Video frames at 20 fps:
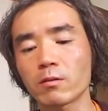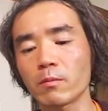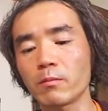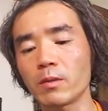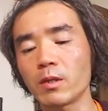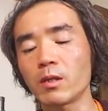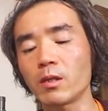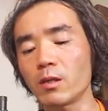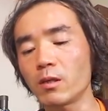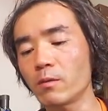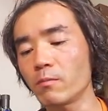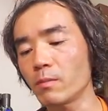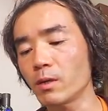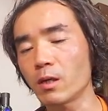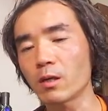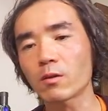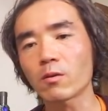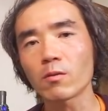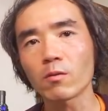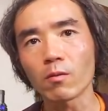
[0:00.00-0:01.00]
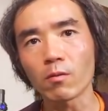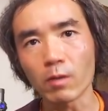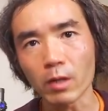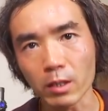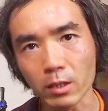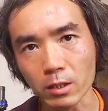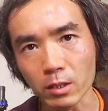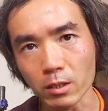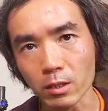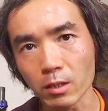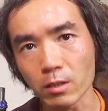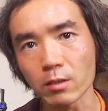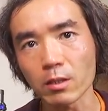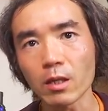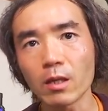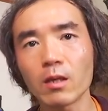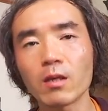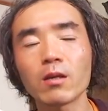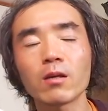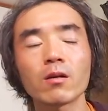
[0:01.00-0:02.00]
ファミリーマートのオレンジです
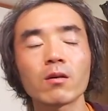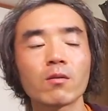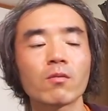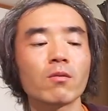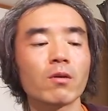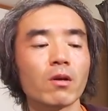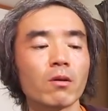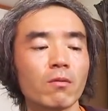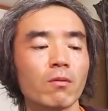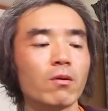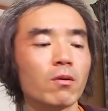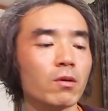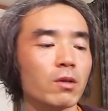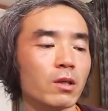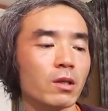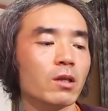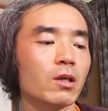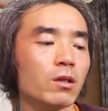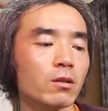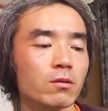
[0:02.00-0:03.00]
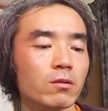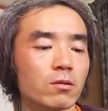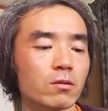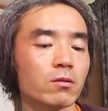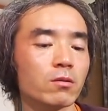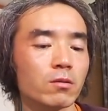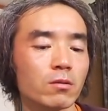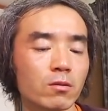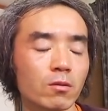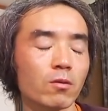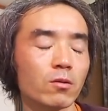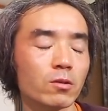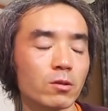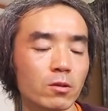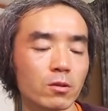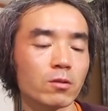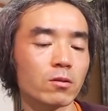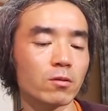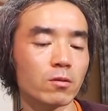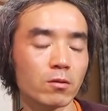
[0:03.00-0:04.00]
ね。これを
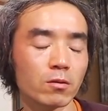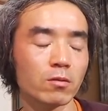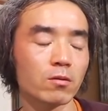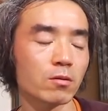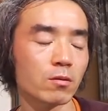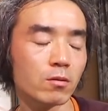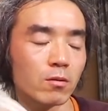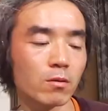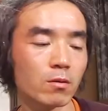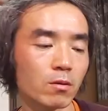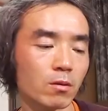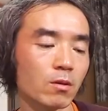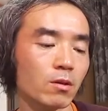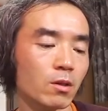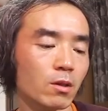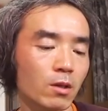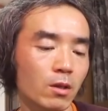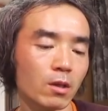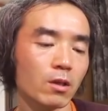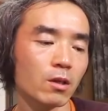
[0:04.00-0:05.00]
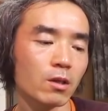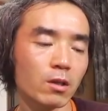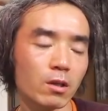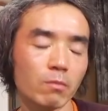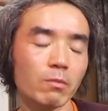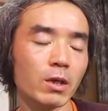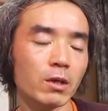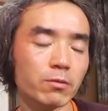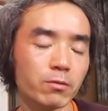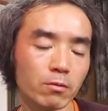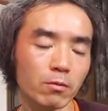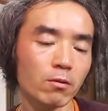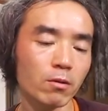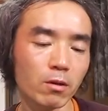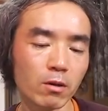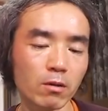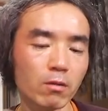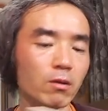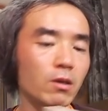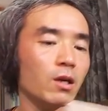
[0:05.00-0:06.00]
250。今、風呂
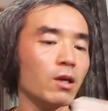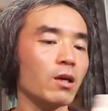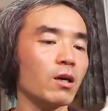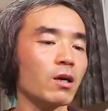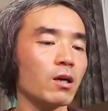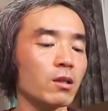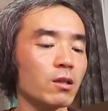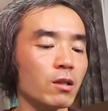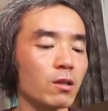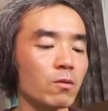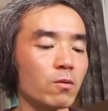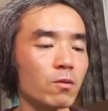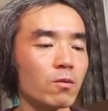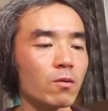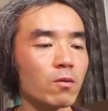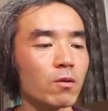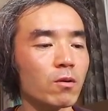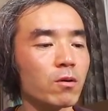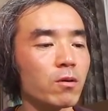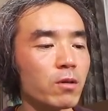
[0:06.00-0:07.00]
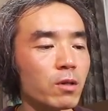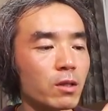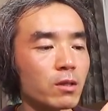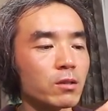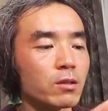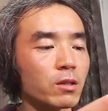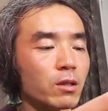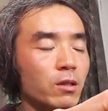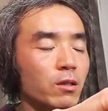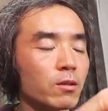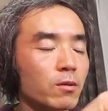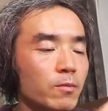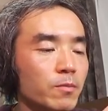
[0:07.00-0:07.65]
から上がったところですね。